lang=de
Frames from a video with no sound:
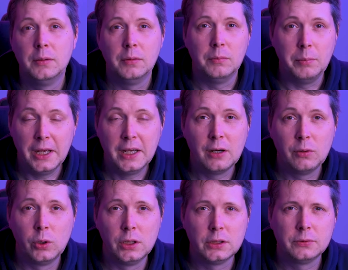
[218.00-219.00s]

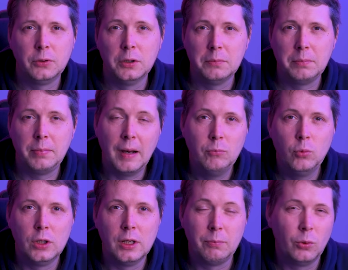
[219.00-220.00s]
Makerworld von
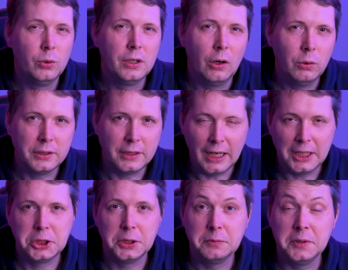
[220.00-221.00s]
Bambulab. Und auch da
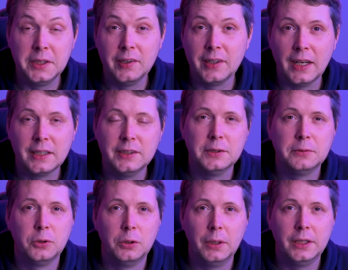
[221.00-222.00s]
steht, wie gesagt, diese
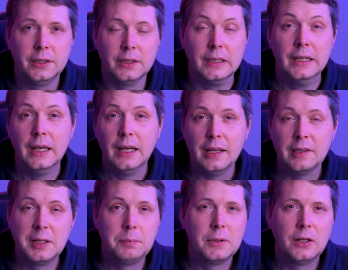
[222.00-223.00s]
Firma hinter. Es
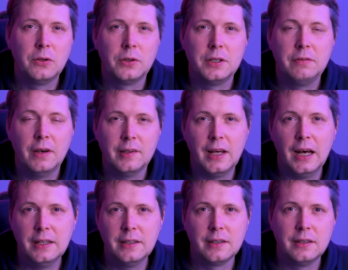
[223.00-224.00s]
gibt dann noch diverse
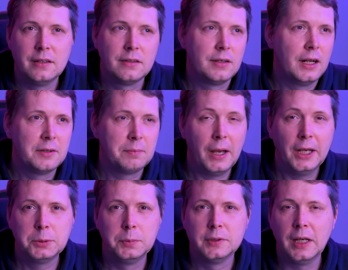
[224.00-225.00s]
andere, als
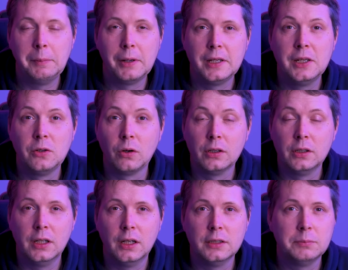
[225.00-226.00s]
Beispiel sei mal hier noch
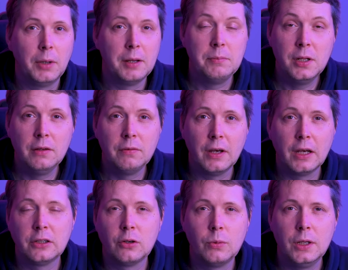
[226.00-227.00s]
genannt My Mini
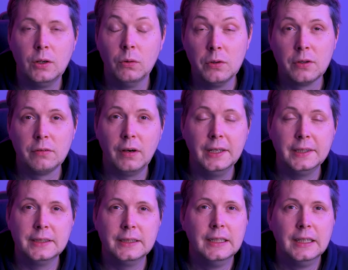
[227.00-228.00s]
Factory und so weiter,